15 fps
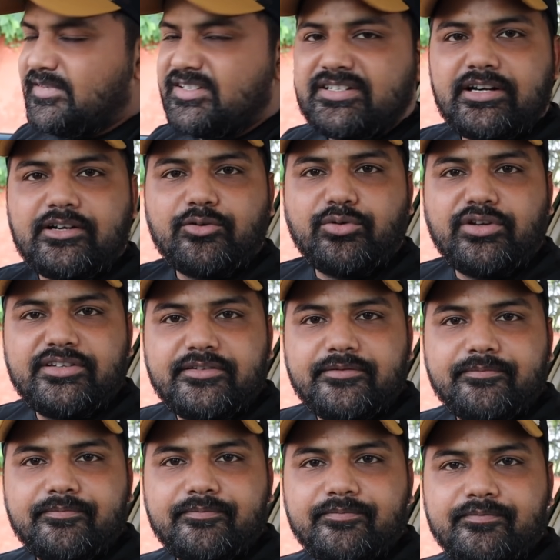स्टार्ट हो गई
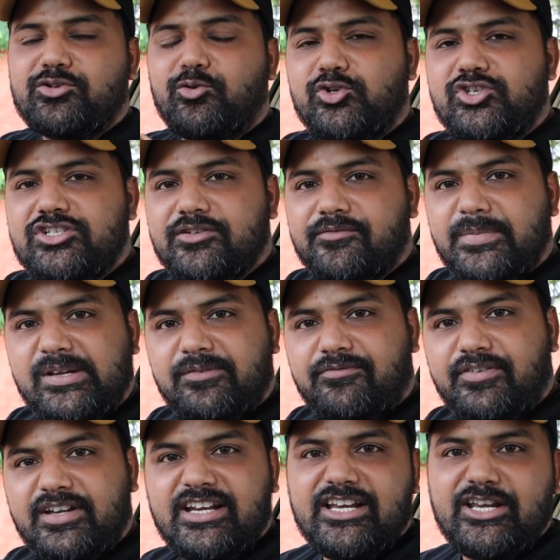कुछ भी
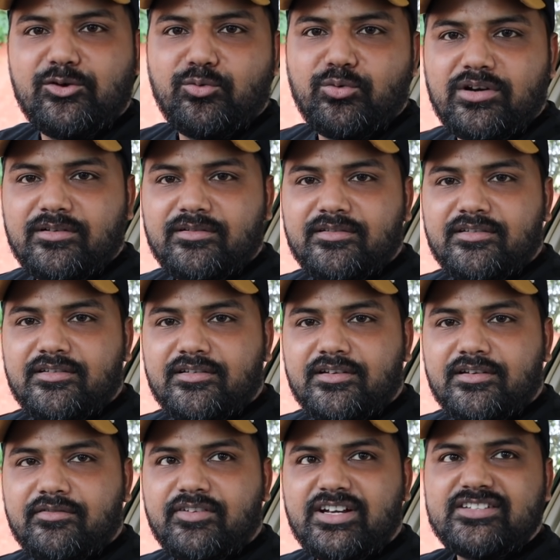फील नहीं हुआ
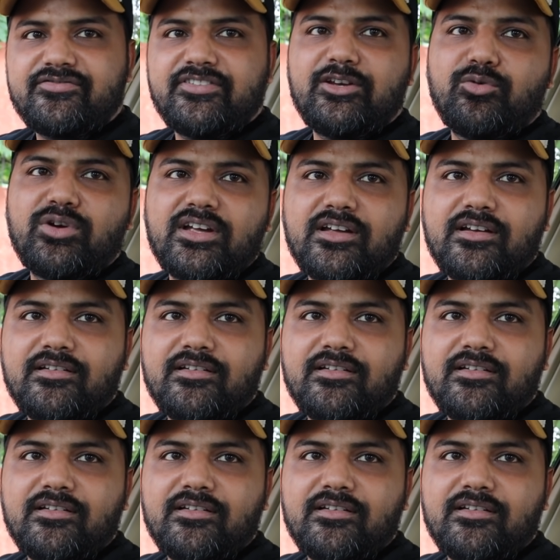व्यास फील हुआ है क्या